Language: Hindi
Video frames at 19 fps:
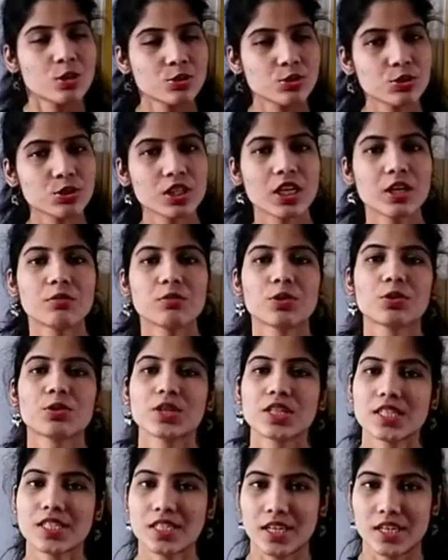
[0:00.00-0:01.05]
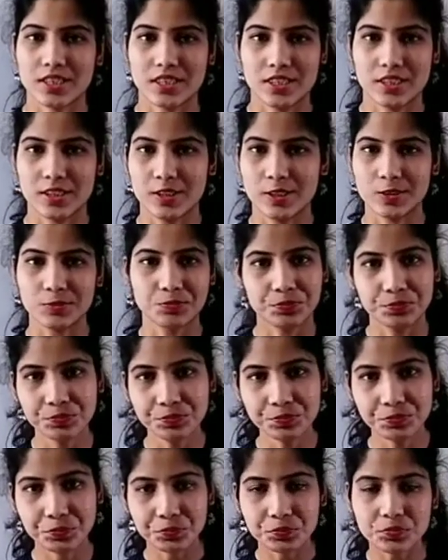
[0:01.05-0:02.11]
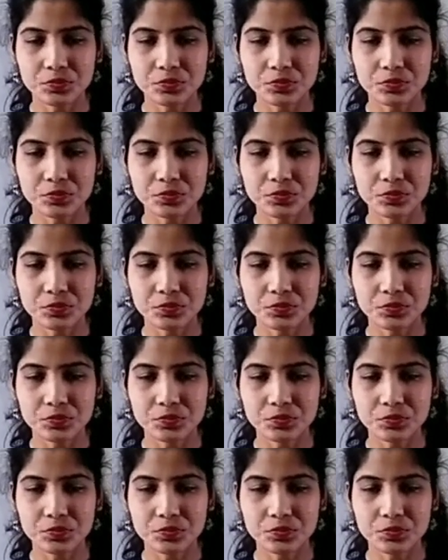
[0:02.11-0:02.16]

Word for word: जो कि हम लोगों ने स्टार्ट की थी हुँ? हम्म?